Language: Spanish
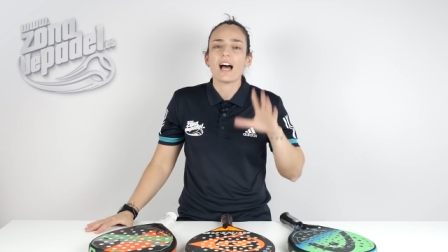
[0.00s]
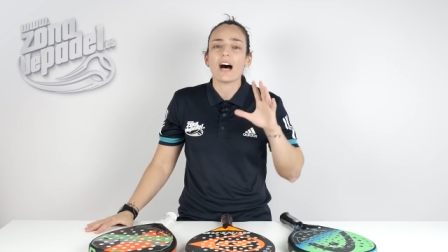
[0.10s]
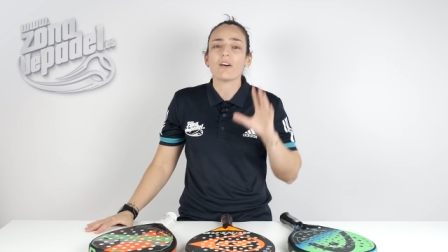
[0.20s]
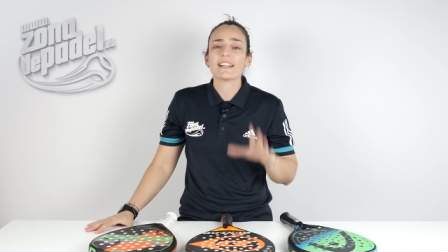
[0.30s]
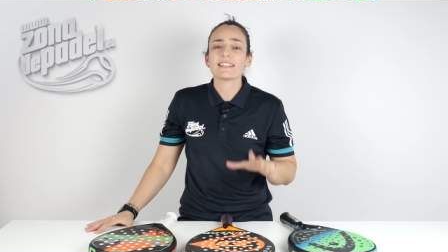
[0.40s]

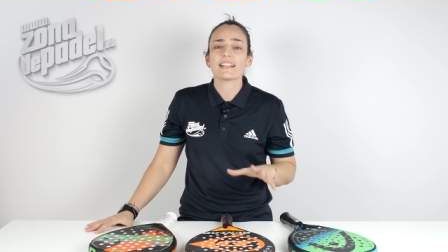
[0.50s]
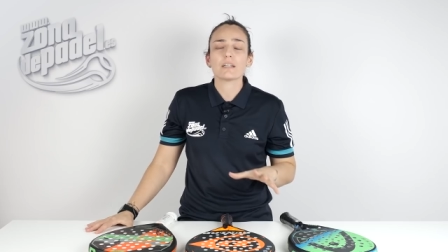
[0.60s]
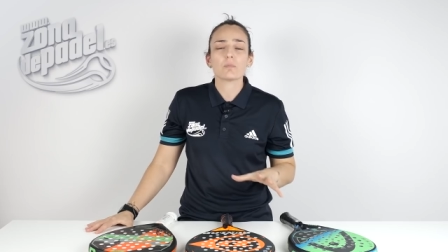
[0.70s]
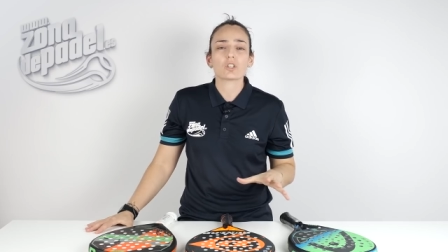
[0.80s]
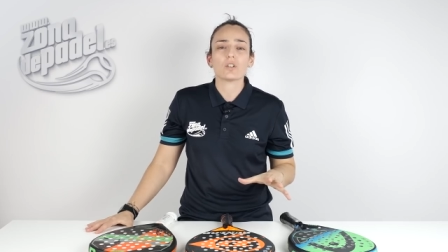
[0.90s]
Ahora
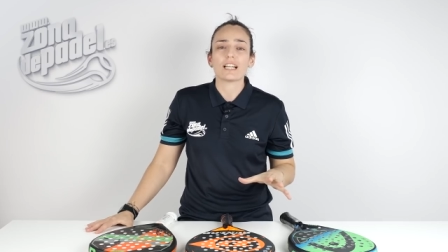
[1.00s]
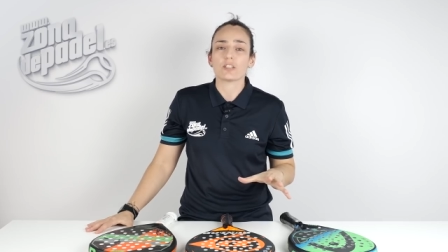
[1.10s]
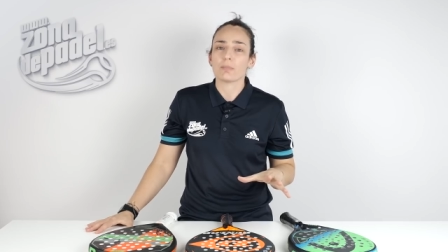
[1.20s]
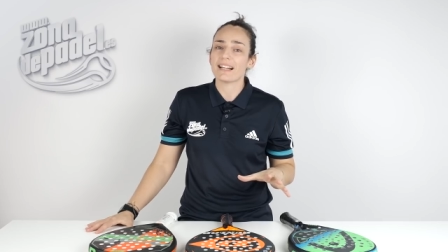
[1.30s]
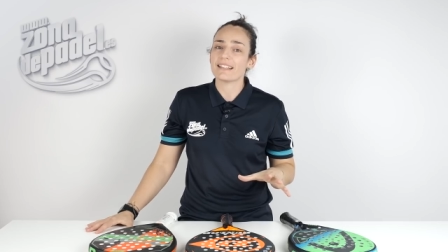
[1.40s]
seguimos con las
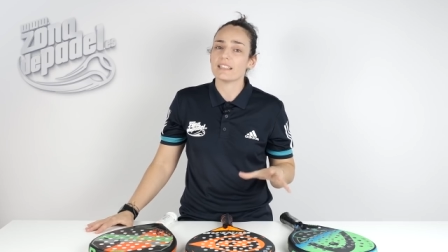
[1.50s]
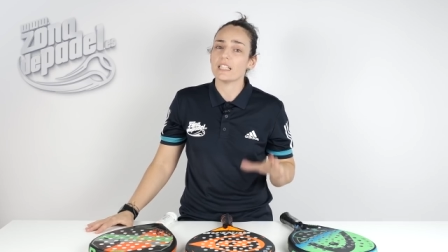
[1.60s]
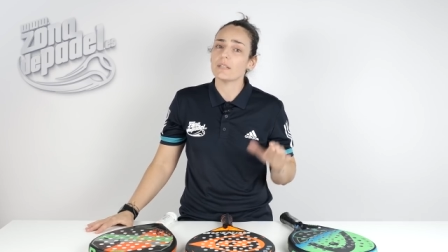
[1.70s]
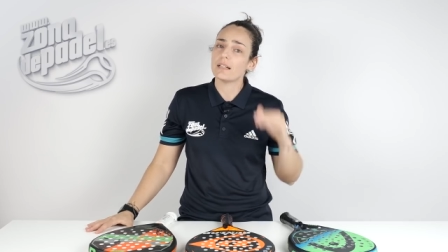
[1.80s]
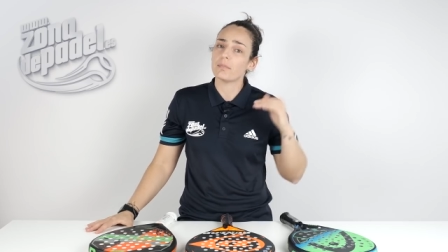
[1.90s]
palas de
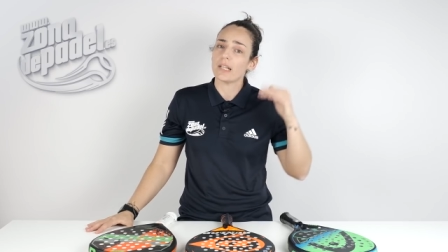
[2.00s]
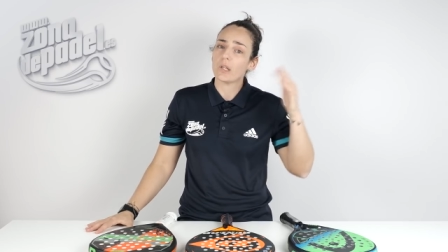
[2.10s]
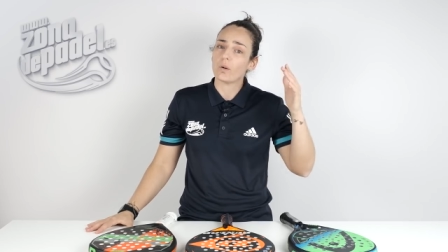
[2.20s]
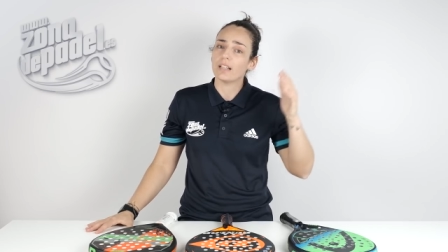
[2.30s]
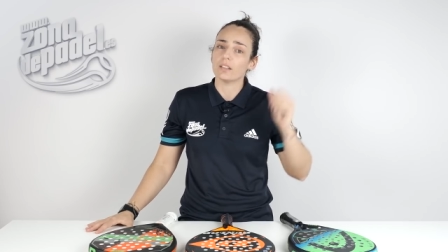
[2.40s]
nivel
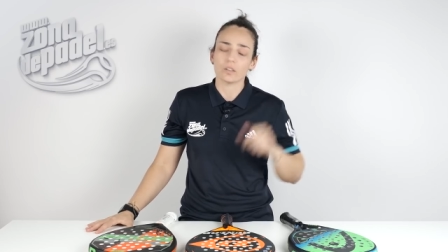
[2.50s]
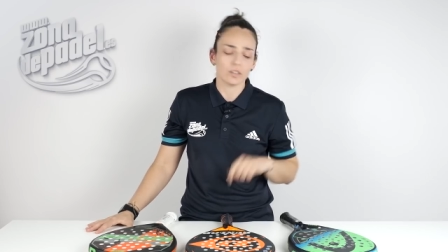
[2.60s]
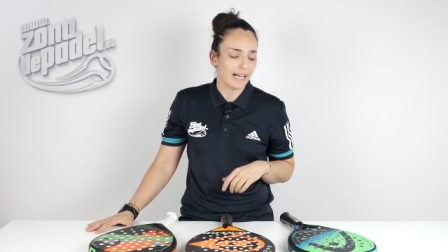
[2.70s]
medio-alto.